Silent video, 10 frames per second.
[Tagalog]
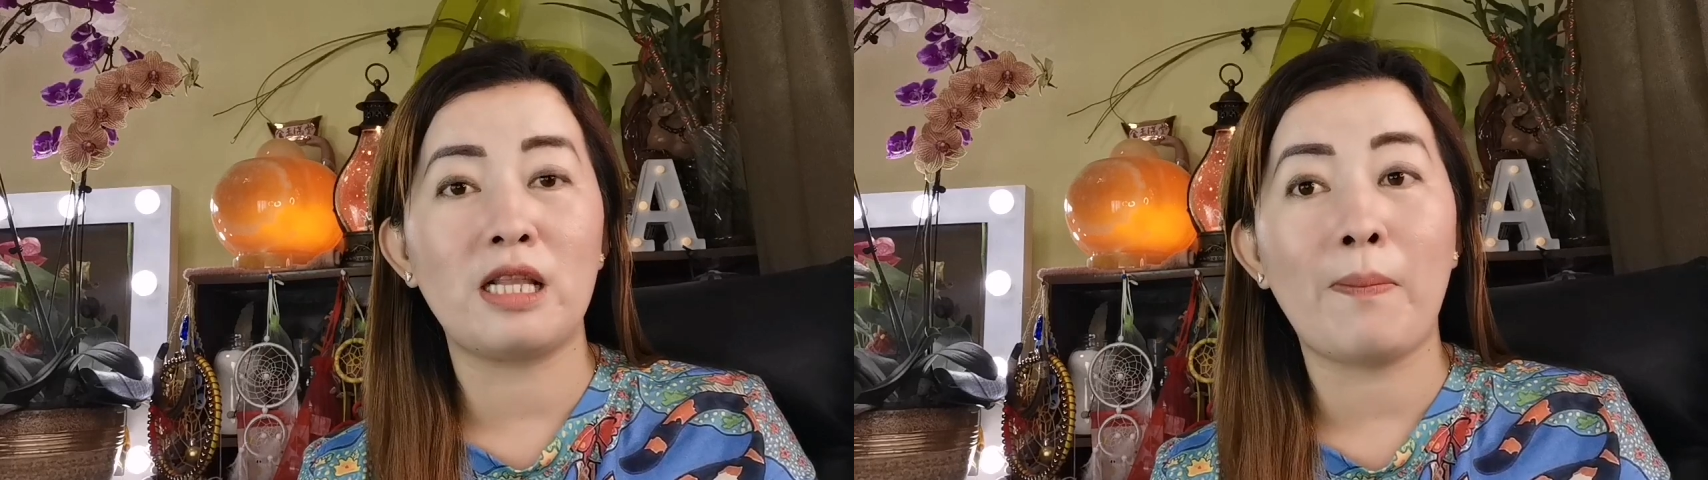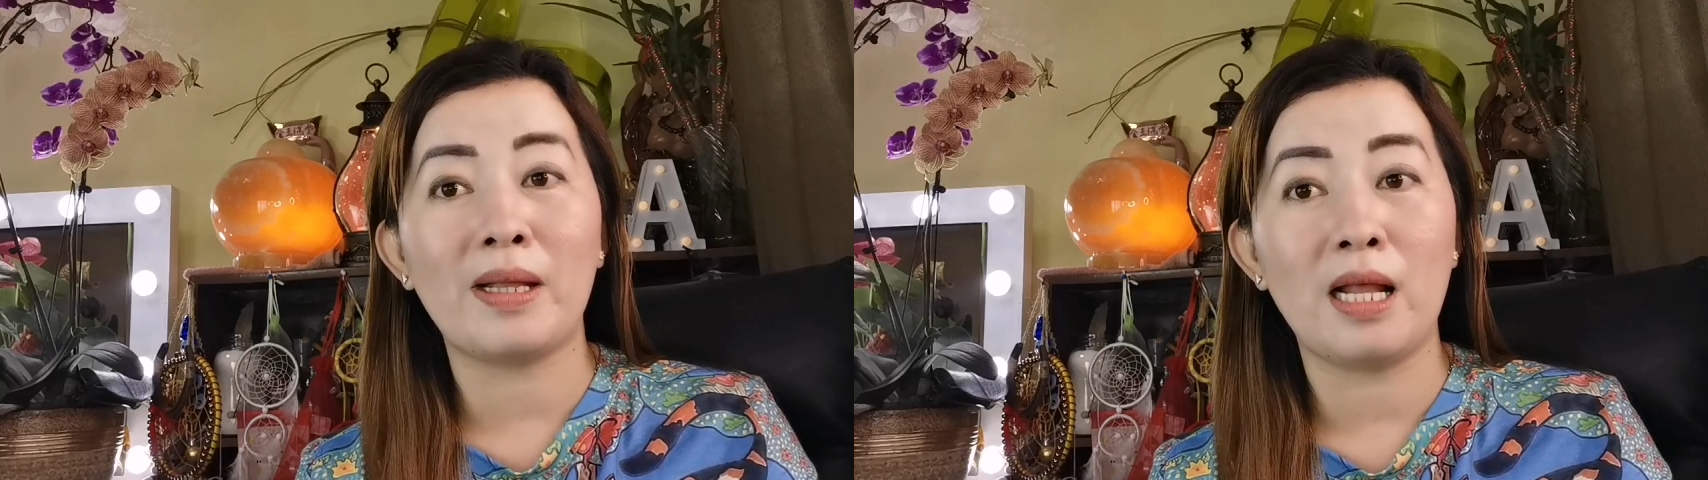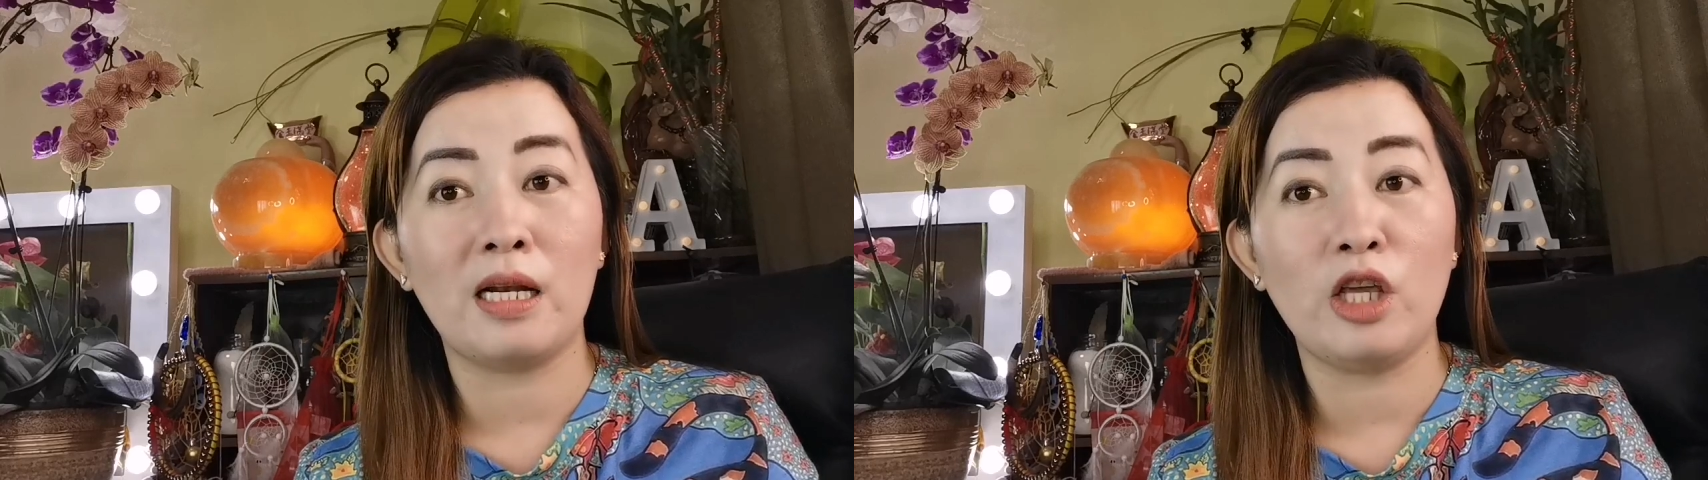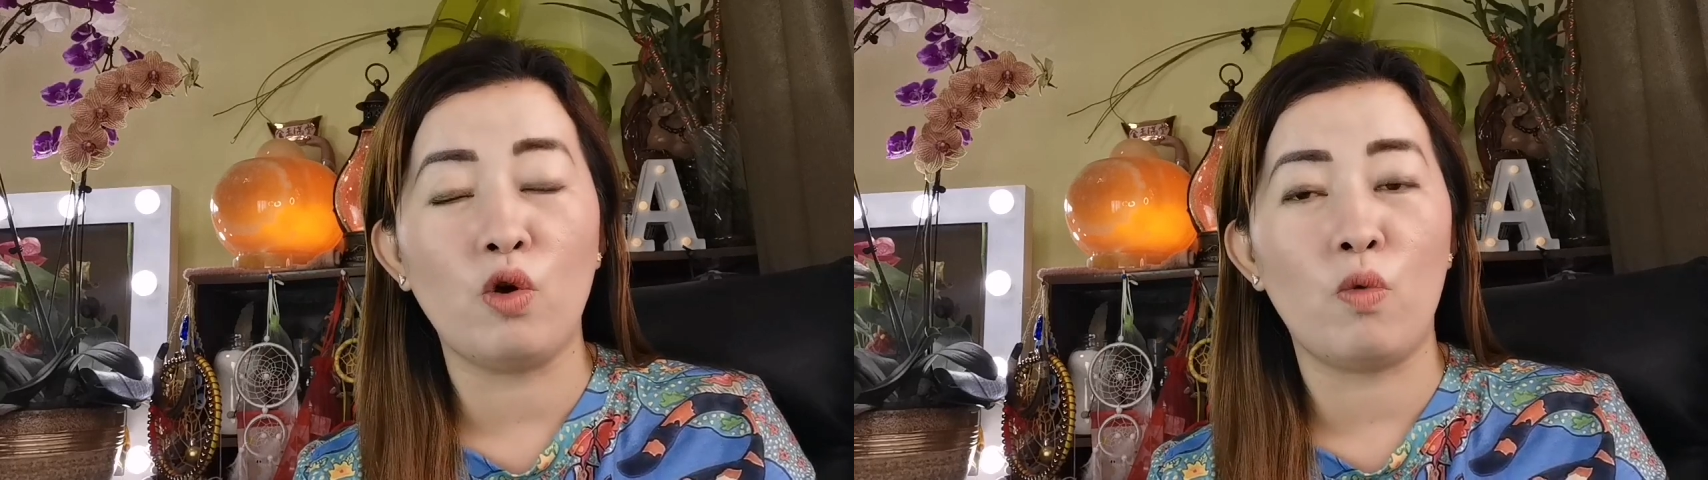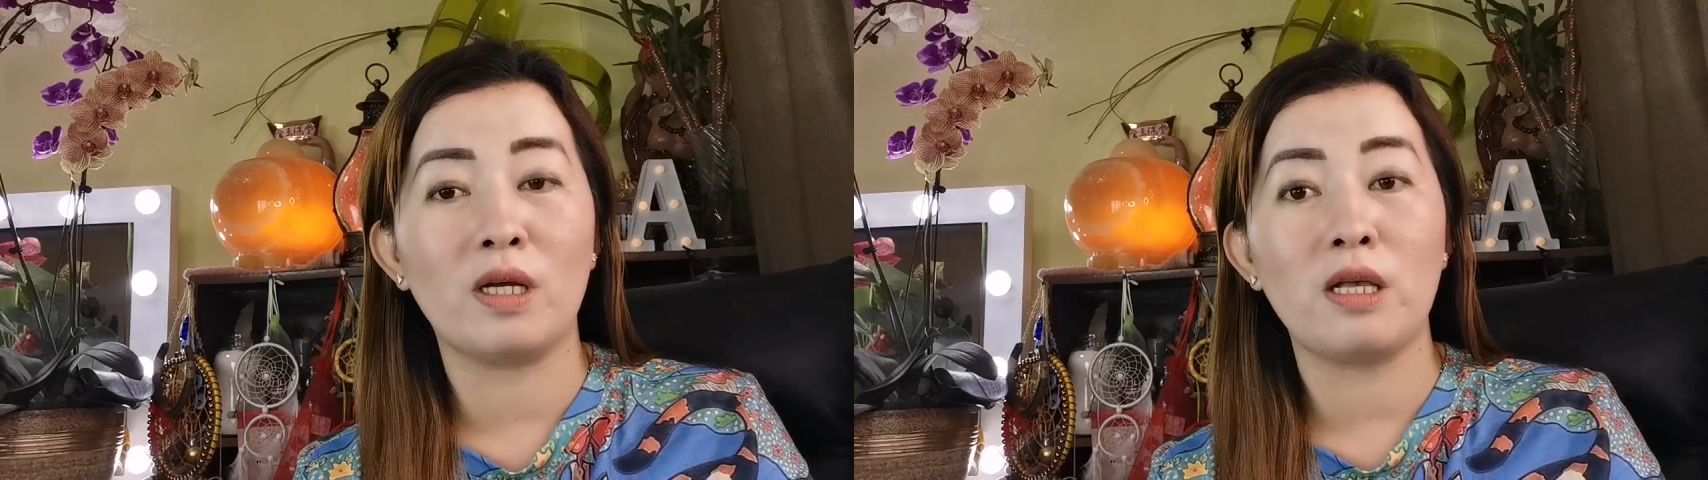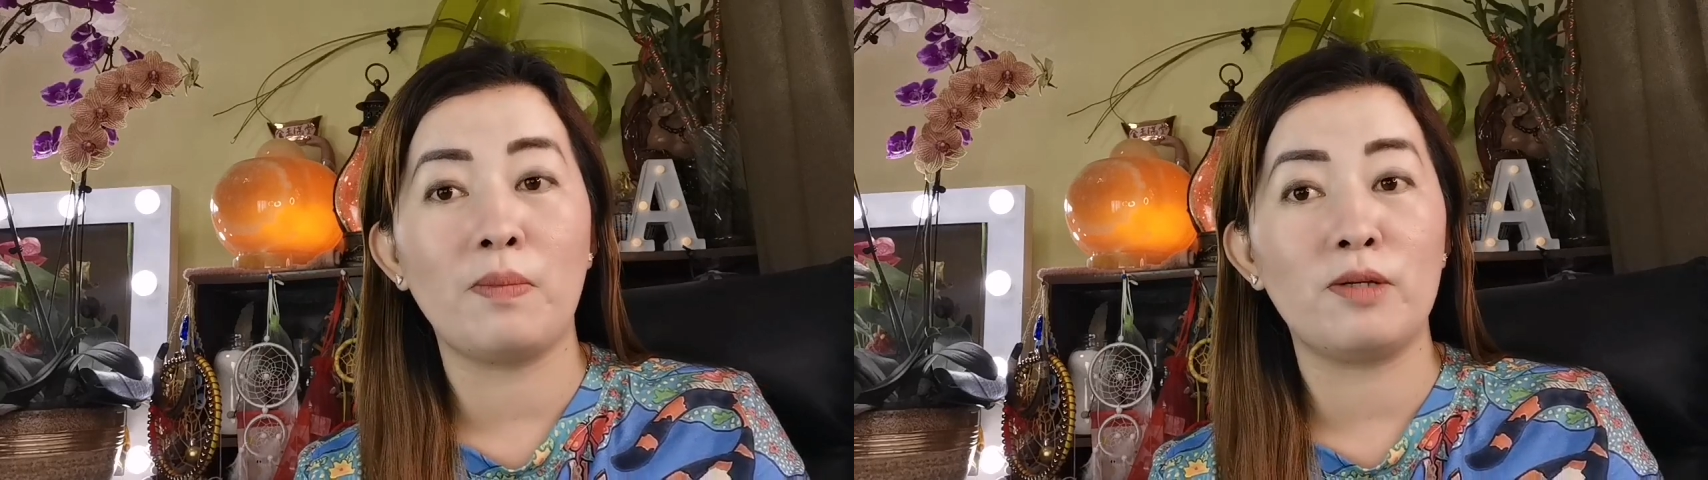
tapat lang ninyo, wag sa